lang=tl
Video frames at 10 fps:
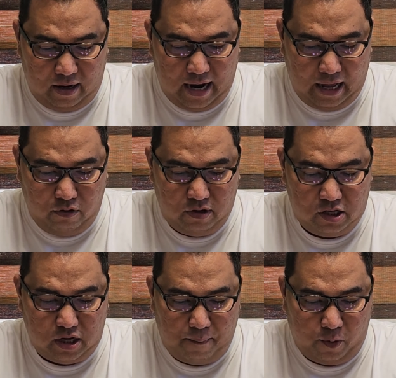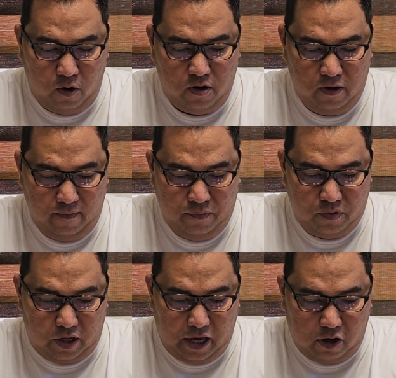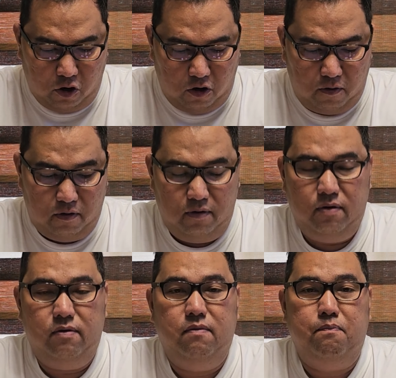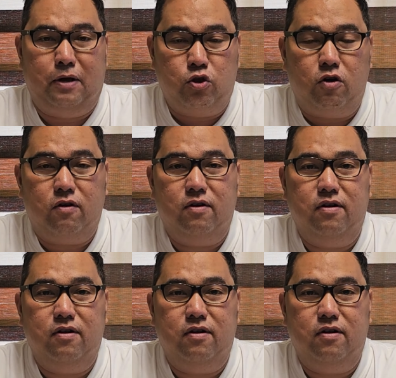Ang layo ng tempo. Tingin ko, patok.